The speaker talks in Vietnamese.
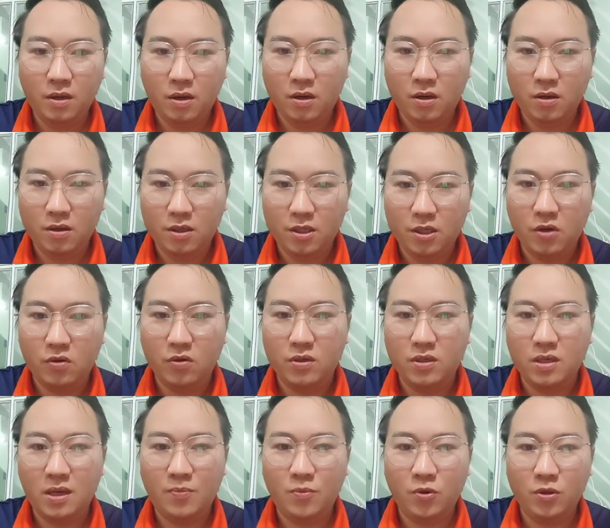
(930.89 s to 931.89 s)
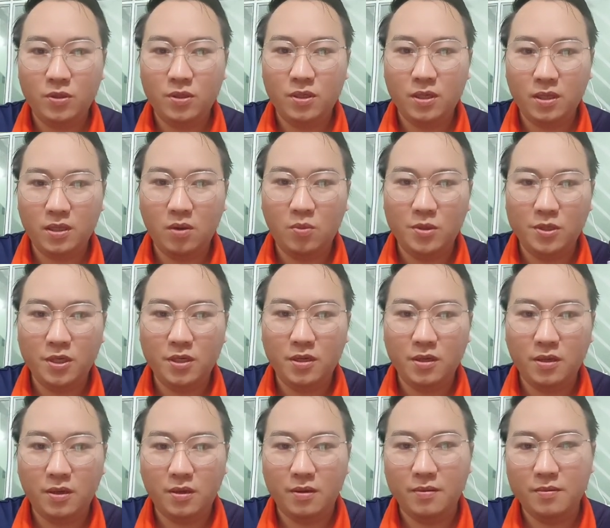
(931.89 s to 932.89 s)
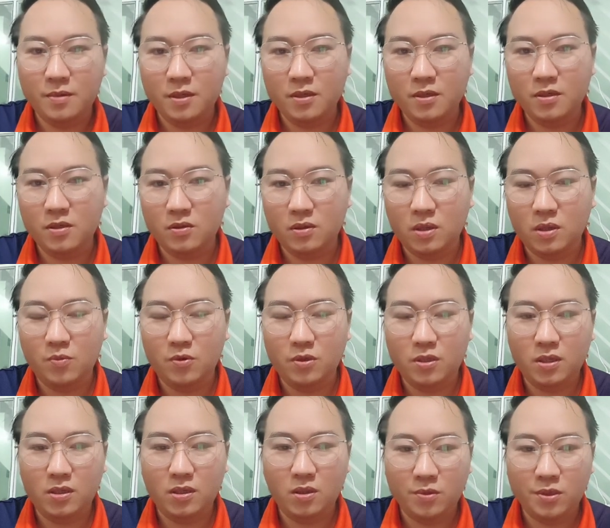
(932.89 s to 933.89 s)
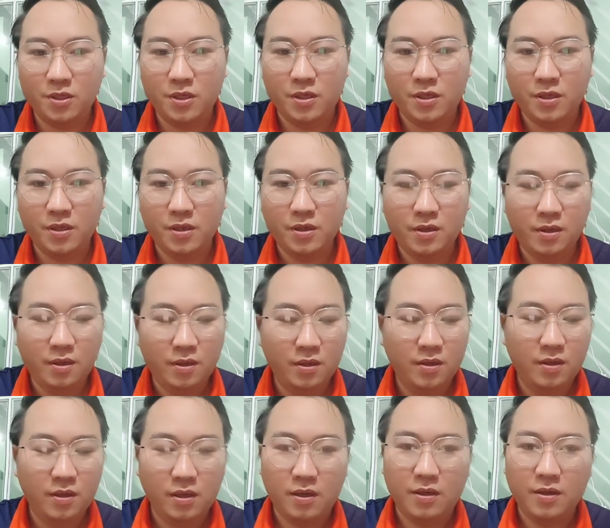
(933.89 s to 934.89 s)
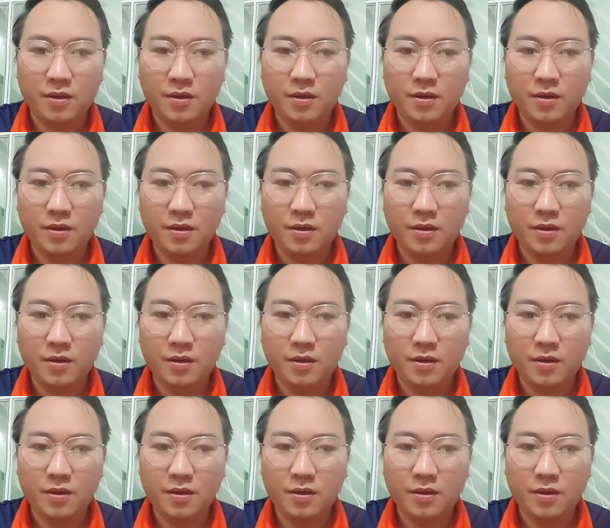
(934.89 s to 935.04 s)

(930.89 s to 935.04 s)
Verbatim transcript: ở triệu sang bốn 千 đầu một chỉ nè nhở ở triệu sang bốn 千 đầu một chỉ À.